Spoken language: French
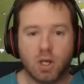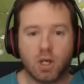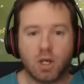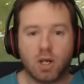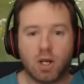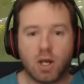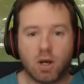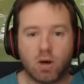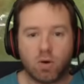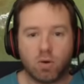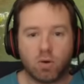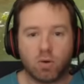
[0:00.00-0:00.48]

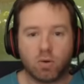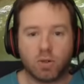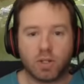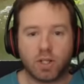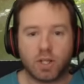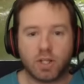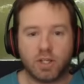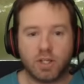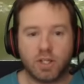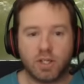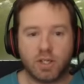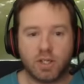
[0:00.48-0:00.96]
Là on
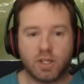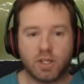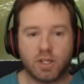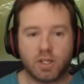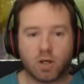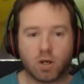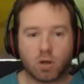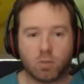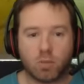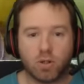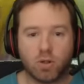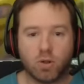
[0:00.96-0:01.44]
a des,
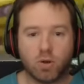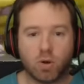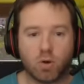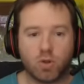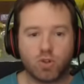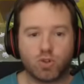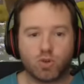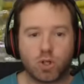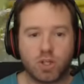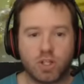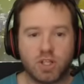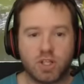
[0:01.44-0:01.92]
alors maintenant on
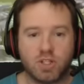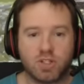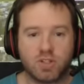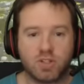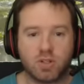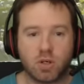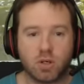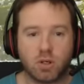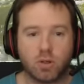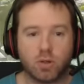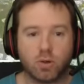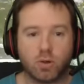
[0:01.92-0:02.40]
reçoit des
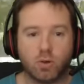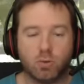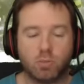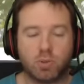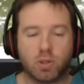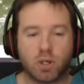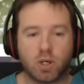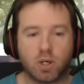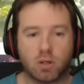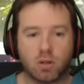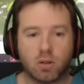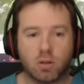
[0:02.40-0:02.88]
ordres
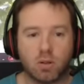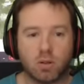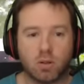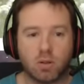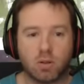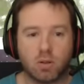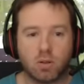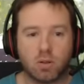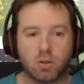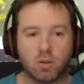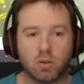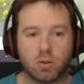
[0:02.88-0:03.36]
par
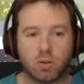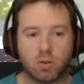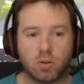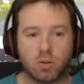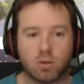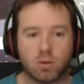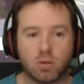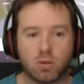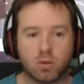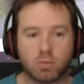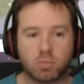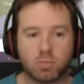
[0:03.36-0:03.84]

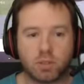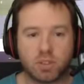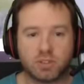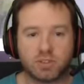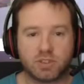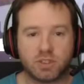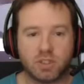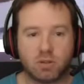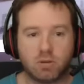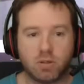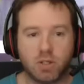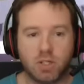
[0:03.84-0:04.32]
euh, par
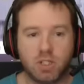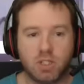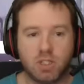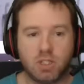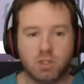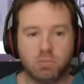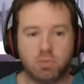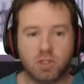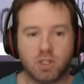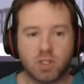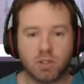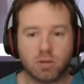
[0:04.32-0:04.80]
ses
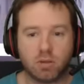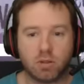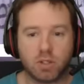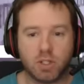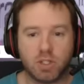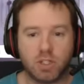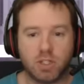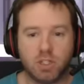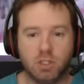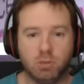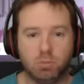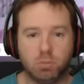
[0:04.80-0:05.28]
coéquipiers dans
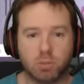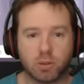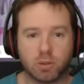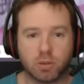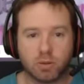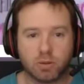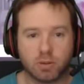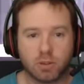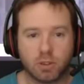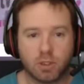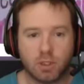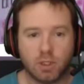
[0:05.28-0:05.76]
l'équipe.
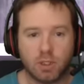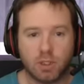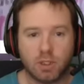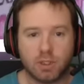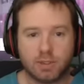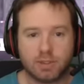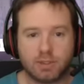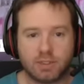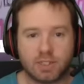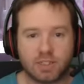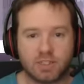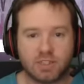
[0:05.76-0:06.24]

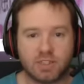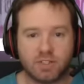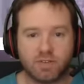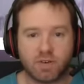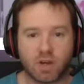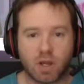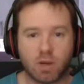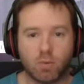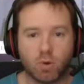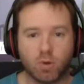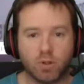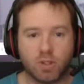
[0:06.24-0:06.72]
Ça c'est
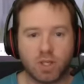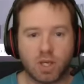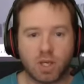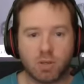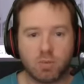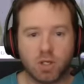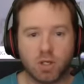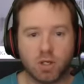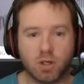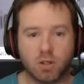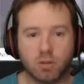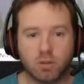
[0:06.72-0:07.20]
vraiment très
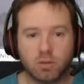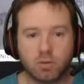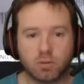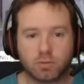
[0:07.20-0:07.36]
bien.